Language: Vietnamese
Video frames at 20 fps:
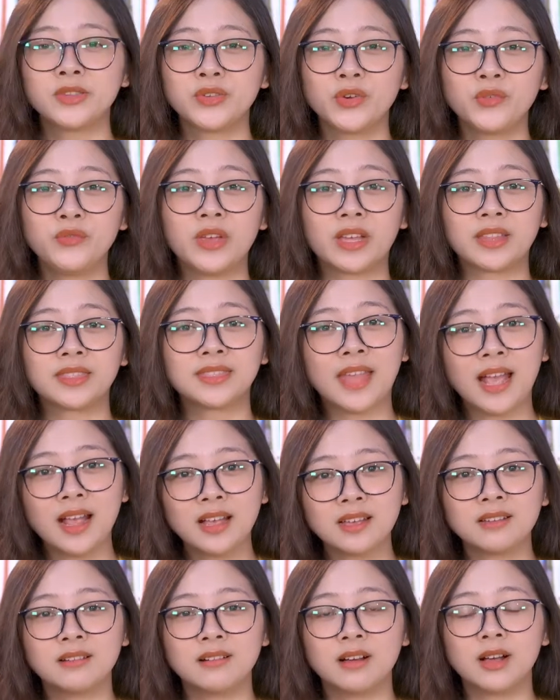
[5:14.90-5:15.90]
cho việc tăng
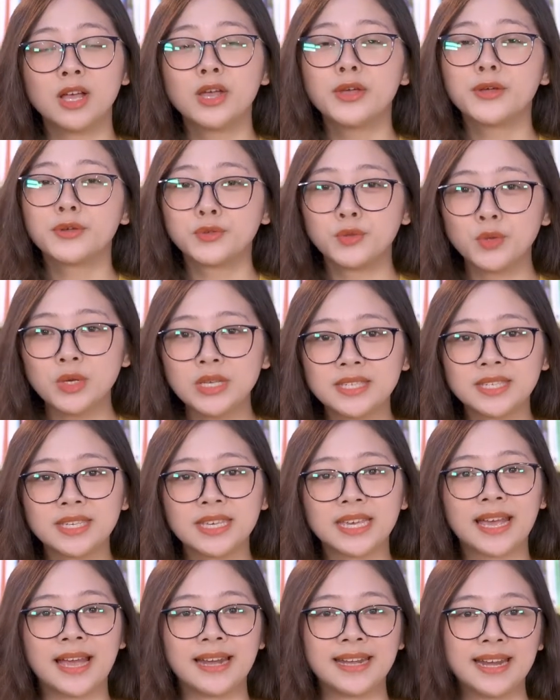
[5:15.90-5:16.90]
cường duy
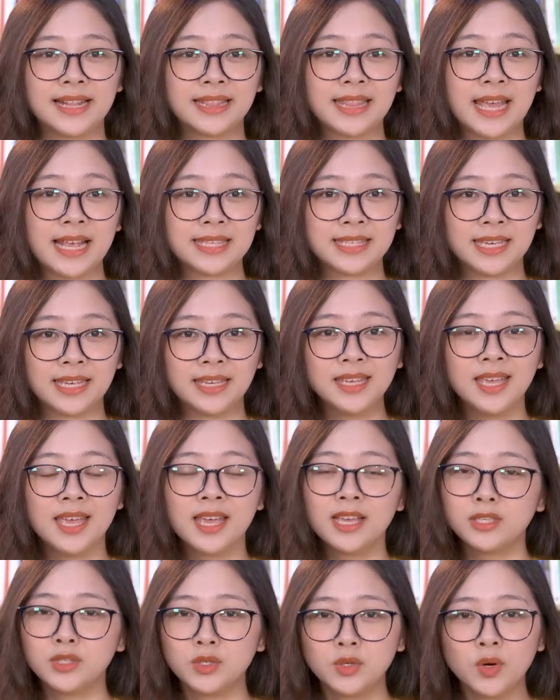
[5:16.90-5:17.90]
trì khả năng tài chính
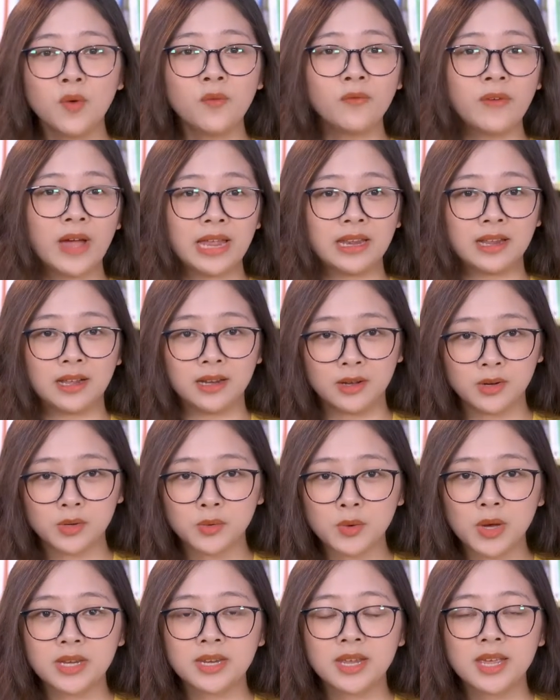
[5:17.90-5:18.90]
chứ không phải là lợi
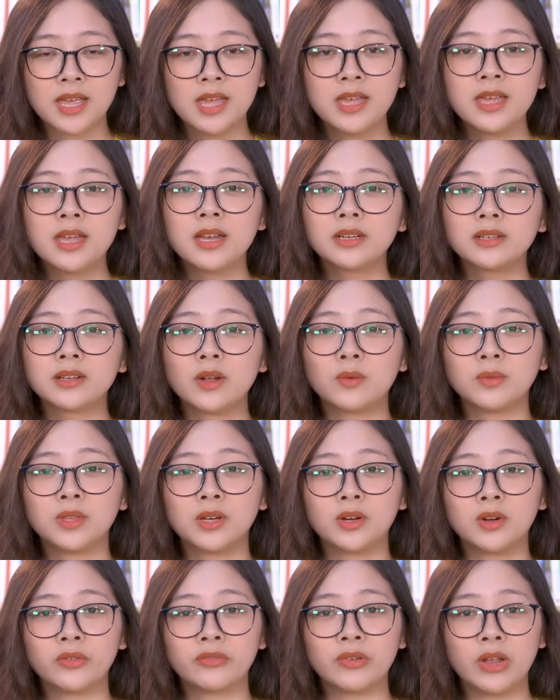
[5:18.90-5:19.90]
nhuận. Đồng
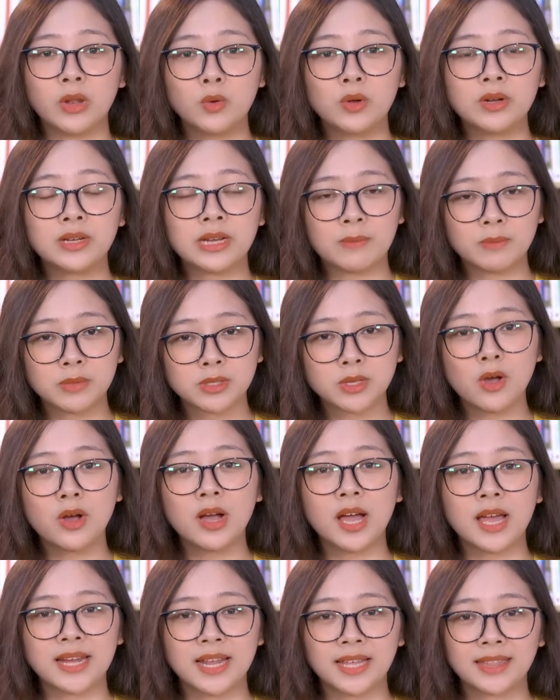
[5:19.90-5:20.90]
thời phải luôn nắm rõ
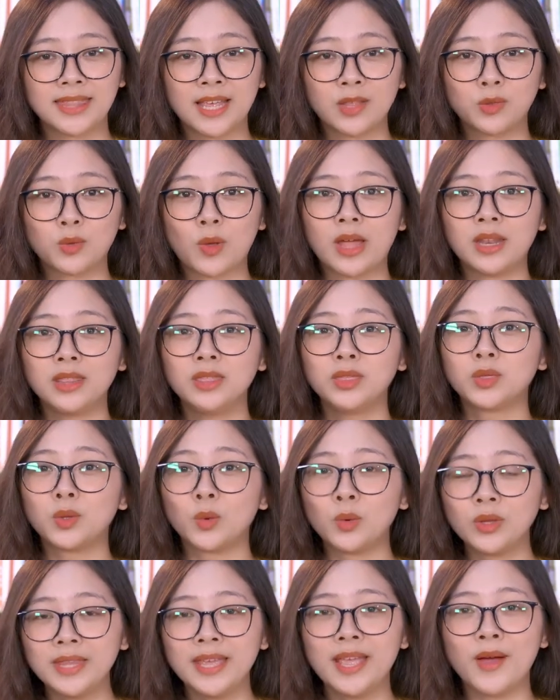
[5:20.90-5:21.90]
khả năng thanh toán
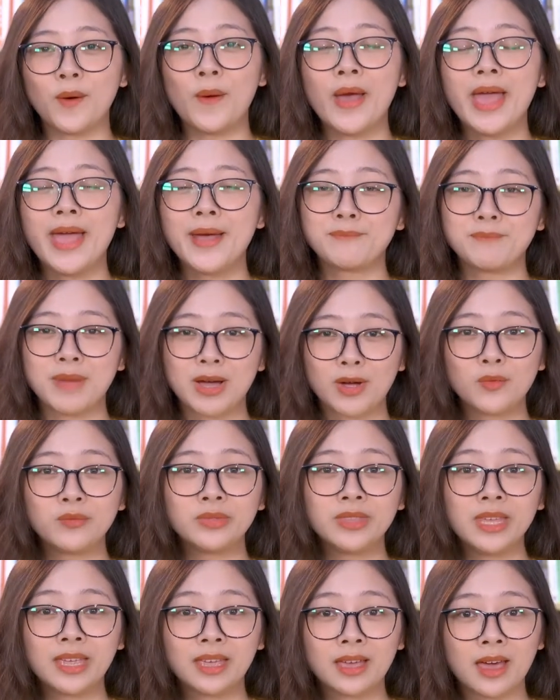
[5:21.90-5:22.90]
tối thiểu mà công
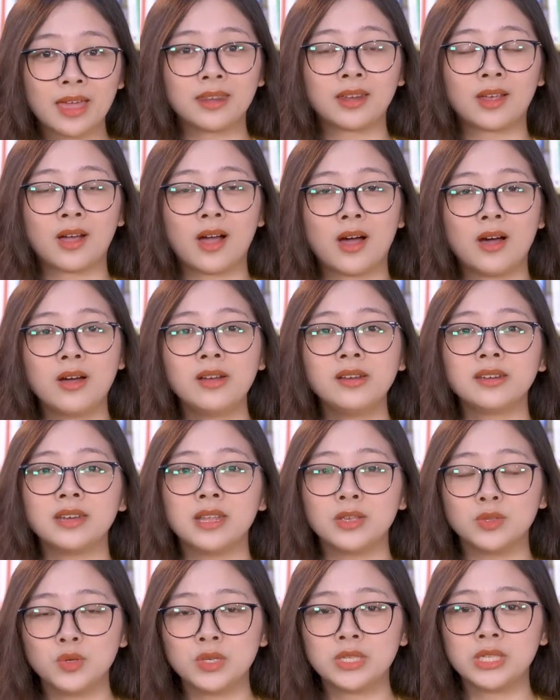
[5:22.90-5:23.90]
ty cần có
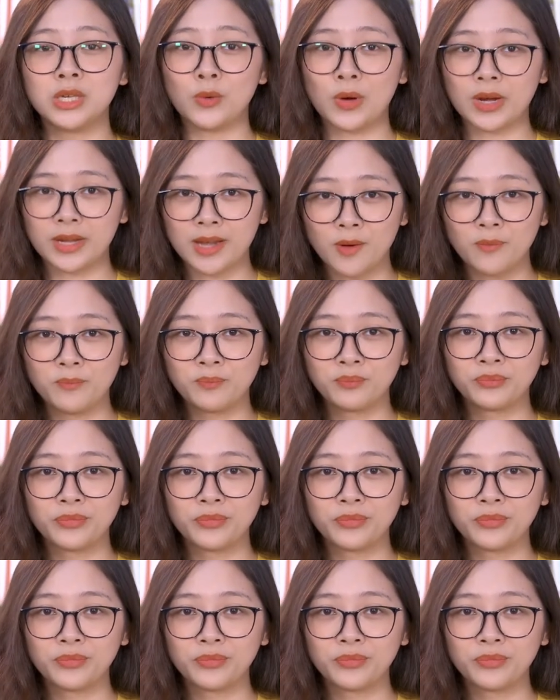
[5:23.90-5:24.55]
để duy trì hoạt động.